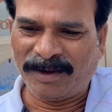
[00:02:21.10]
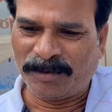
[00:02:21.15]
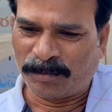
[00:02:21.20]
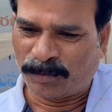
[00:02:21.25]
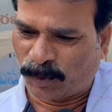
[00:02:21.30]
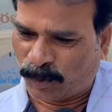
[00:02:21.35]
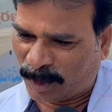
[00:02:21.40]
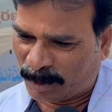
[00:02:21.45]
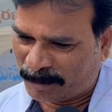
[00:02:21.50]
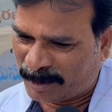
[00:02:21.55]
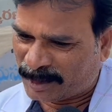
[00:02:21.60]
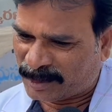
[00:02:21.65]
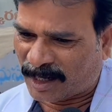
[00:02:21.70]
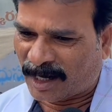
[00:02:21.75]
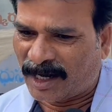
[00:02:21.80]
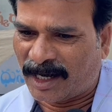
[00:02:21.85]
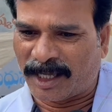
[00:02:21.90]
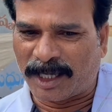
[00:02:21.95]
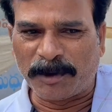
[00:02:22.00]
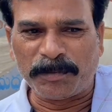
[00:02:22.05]
పుడమి
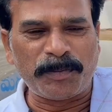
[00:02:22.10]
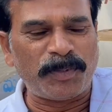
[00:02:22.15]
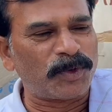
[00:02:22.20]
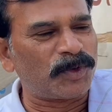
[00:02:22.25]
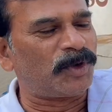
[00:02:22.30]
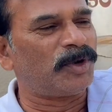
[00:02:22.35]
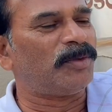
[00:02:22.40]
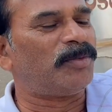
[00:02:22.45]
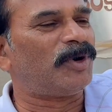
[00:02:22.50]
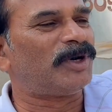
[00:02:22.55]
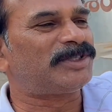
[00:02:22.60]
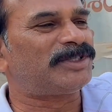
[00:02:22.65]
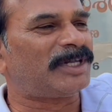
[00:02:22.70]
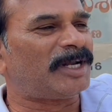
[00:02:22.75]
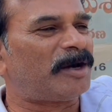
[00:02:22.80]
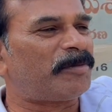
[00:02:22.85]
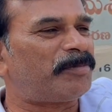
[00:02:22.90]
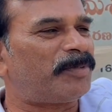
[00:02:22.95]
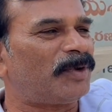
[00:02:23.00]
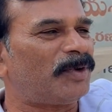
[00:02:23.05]
తల్లికి పురుడు
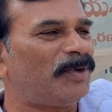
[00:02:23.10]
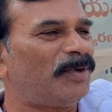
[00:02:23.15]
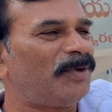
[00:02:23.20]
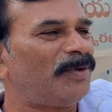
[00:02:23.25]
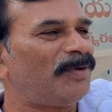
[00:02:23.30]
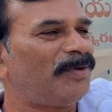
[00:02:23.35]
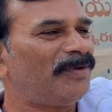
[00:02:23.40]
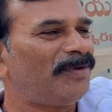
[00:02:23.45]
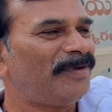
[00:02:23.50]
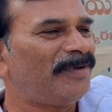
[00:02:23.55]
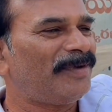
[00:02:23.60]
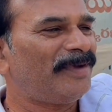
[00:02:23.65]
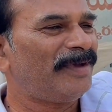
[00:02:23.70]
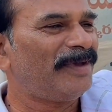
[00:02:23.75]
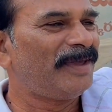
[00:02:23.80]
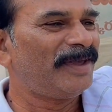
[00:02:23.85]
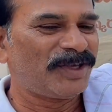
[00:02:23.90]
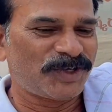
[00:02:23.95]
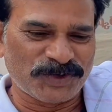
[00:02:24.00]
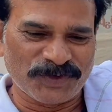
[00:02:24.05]
పోసినప్పుడు
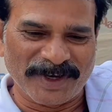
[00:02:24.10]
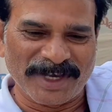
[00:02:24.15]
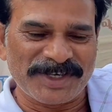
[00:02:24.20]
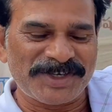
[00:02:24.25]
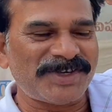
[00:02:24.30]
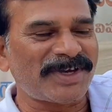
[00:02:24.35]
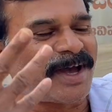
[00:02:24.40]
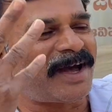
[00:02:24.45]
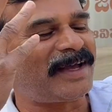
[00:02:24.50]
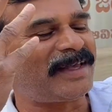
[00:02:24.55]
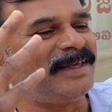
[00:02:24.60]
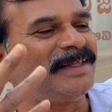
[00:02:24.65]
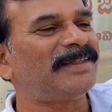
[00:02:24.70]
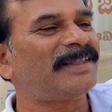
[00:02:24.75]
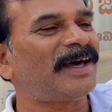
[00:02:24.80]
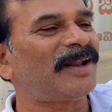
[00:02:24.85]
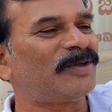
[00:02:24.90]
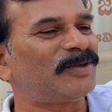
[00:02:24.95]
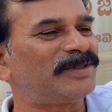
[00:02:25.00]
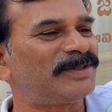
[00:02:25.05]
స్వేచ్ఛా
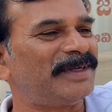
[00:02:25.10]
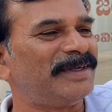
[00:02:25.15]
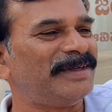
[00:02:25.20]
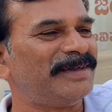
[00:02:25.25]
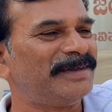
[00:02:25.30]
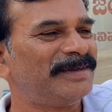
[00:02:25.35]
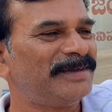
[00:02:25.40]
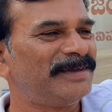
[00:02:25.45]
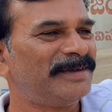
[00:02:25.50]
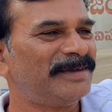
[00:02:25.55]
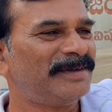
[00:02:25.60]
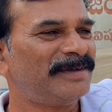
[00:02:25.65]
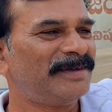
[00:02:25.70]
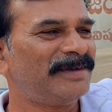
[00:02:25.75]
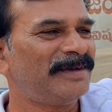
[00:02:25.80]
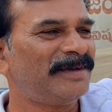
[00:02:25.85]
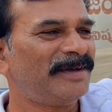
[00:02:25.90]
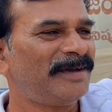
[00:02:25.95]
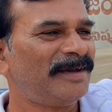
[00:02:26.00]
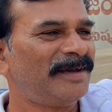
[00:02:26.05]
గీతాలు వస్తాయి
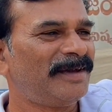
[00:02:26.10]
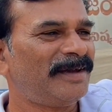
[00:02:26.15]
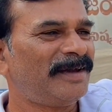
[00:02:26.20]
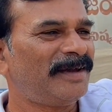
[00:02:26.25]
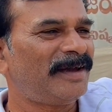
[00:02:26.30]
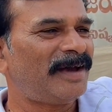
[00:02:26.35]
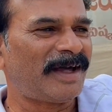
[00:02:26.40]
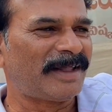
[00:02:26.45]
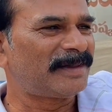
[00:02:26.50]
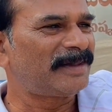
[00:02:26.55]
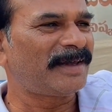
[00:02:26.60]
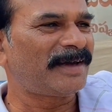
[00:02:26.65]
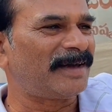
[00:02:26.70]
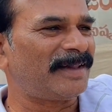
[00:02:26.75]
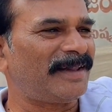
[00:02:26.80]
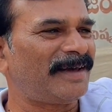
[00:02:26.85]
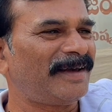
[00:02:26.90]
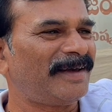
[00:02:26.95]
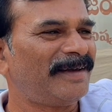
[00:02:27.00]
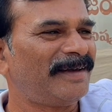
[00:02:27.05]
అంతే
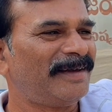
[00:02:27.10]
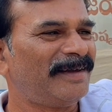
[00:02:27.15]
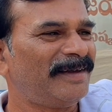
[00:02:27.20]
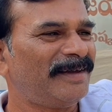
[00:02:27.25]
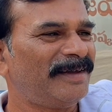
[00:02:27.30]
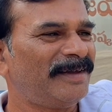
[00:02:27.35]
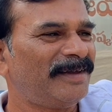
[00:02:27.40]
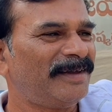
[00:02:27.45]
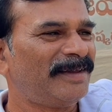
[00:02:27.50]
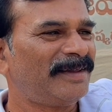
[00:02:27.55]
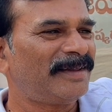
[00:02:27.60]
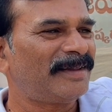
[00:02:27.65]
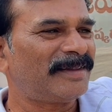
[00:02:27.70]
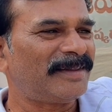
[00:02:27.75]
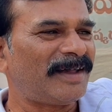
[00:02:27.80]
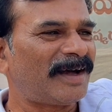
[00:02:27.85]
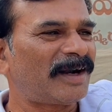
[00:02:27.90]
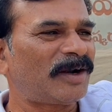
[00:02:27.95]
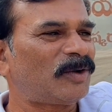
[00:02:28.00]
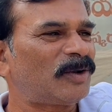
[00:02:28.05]
కదా
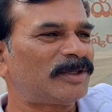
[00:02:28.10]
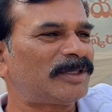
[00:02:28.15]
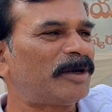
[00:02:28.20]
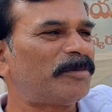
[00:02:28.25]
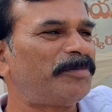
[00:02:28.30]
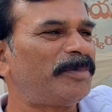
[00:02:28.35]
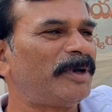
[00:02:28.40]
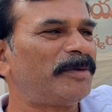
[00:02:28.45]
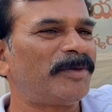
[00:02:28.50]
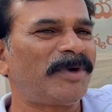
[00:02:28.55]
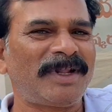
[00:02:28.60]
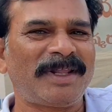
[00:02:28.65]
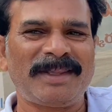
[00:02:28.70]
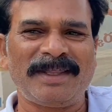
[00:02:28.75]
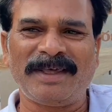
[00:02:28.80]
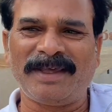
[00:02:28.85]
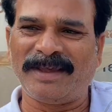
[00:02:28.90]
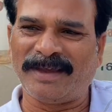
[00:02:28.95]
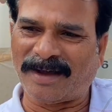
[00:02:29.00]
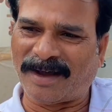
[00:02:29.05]
దాంట్లో
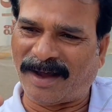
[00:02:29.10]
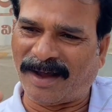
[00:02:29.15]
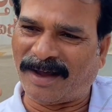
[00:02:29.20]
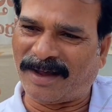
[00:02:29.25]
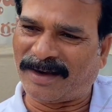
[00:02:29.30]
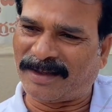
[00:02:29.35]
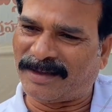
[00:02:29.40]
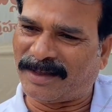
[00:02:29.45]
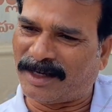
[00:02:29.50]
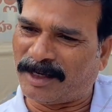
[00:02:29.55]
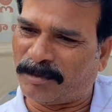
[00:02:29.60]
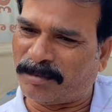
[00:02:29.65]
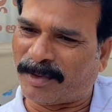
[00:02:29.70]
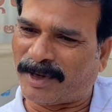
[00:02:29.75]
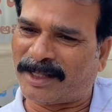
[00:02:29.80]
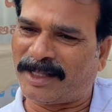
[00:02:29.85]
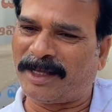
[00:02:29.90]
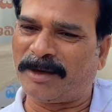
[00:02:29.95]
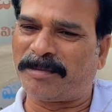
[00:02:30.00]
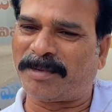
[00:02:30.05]
తప్పేమున్నది ఆయన దాన్ని
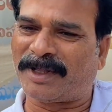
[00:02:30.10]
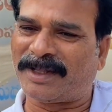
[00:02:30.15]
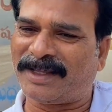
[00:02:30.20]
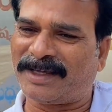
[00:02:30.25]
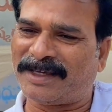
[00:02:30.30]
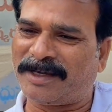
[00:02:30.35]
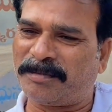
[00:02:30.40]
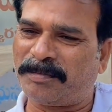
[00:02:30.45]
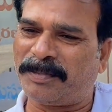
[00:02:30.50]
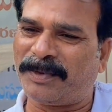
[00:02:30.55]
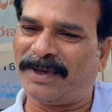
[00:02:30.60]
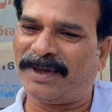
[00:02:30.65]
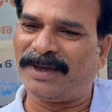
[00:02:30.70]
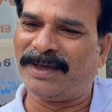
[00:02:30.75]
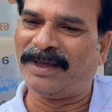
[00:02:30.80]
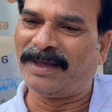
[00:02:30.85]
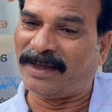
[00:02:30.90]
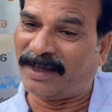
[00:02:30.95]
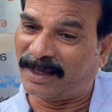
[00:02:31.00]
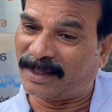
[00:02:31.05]
పదే పదే చెప్పి
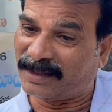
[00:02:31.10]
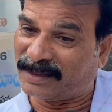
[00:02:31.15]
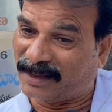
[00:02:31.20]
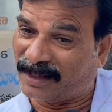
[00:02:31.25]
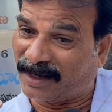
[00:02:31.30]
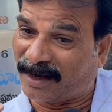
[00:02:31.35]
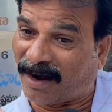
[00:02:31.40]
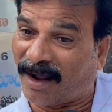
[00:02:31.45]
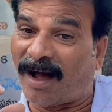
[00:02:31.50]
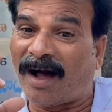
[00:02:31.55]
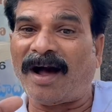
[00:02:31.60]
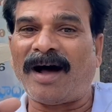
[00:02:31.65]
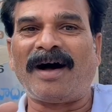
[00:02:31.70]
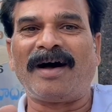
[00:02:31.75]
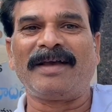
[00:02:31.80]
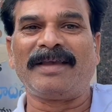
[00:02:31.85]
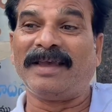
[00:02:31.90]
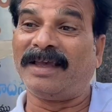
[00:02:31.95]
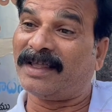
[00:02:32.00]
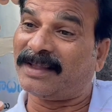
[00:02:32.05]
ఏంది రా
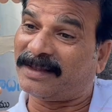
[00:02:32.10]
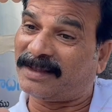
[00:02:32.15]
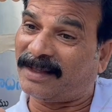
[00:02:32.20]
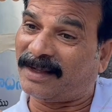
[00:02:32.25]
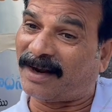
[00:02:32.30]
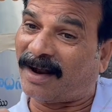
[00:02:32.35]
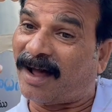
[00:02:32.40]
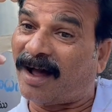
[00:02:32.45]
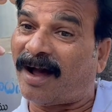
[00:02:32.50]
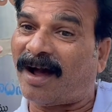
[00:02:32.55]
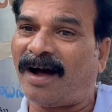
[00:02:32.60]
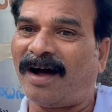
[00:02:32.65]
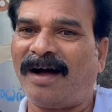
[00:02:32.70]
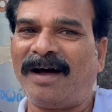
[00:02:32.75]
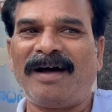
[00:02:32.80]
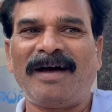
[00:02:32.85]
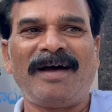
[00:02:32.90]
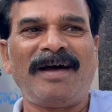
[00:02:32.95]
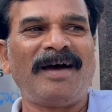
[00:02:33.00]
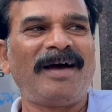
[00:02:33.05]
ఏంది రా
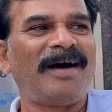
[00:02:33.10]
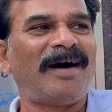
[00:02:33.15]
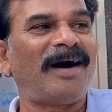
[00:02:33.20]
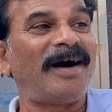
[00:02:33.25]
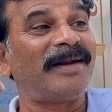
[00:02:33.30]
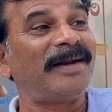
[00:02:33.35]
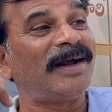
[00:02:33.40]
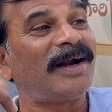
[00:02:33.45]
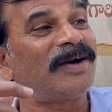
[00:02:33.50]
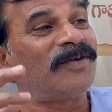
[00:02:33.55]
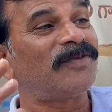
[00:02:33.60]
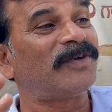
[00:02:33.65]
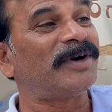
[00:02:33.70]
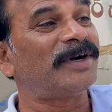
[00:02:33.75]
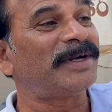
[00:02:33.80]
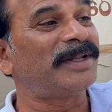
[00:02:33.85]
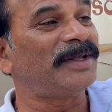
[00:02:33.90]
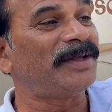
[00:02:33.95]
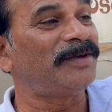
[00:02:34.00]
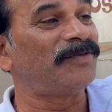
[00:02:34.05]
అనే
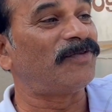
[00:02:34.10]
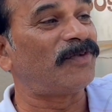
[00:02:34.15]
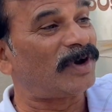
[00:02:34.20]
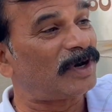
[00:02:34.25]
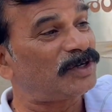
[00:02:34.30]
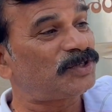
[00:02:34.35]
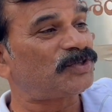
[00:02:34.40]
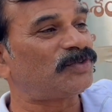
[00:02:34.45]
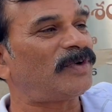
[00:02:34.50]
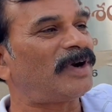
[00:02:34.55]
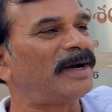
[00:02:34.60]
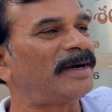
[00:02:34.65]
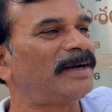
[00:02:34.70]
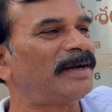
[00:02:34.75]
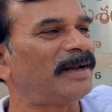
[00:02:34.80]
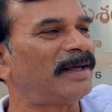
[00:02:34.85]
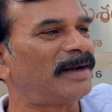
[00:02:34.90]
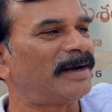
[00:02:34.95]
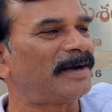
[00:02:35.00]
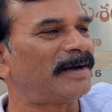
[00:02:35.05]
అటువంటి వర్డ్స్
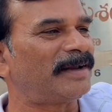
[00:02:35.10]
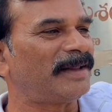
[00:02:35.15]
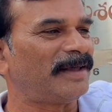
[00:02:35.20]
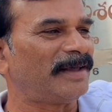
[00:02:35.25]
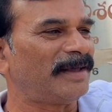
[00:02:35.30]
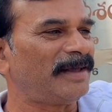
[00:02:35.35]
వాడినానంటే